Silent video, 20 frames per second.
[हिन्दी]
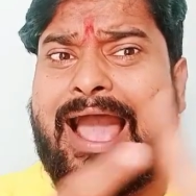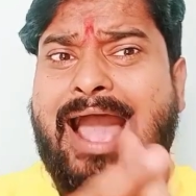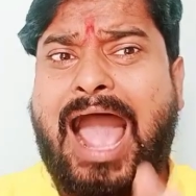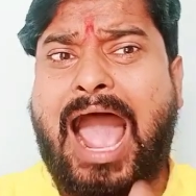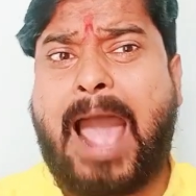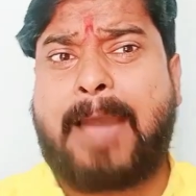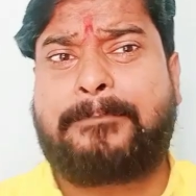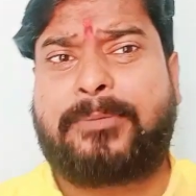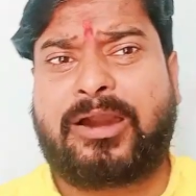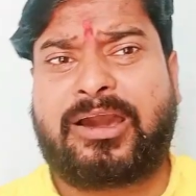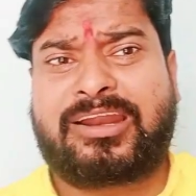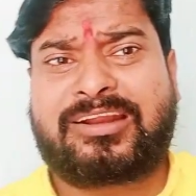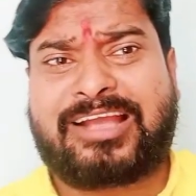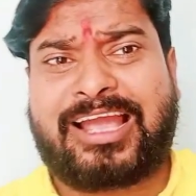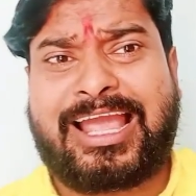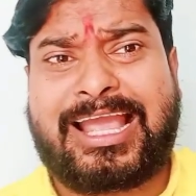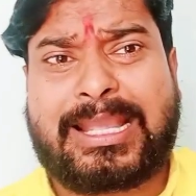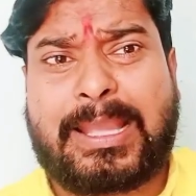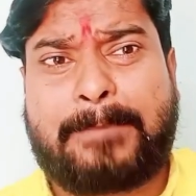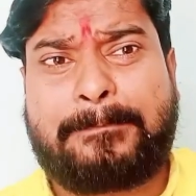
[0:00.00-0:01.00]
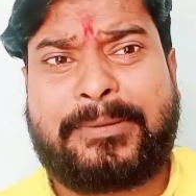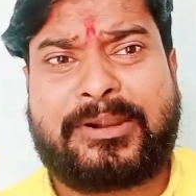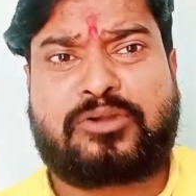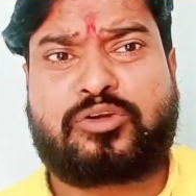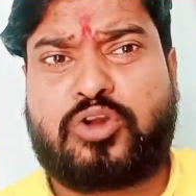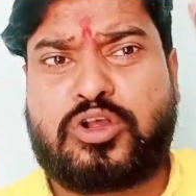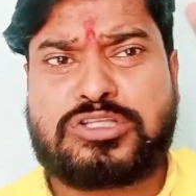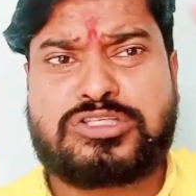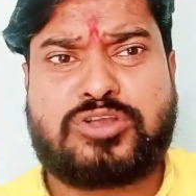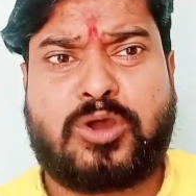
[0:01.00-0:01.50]
आप अगर कहेंगे
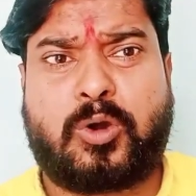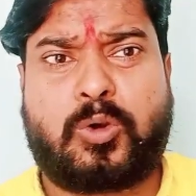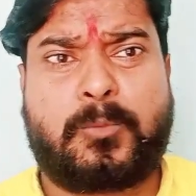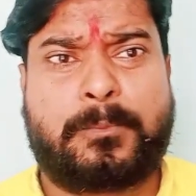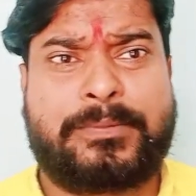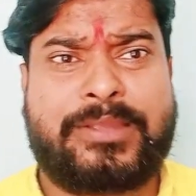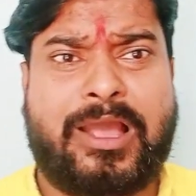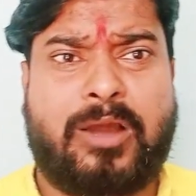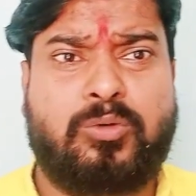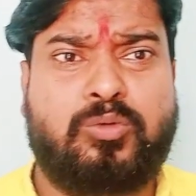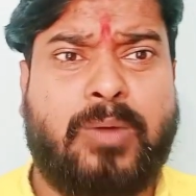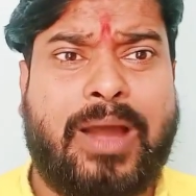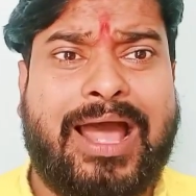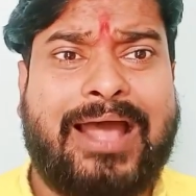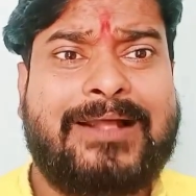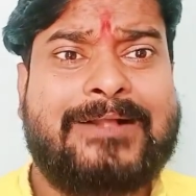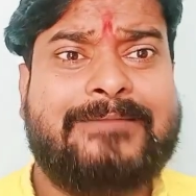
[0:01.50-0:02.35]
पेट्रोल सौ रुपया हुआ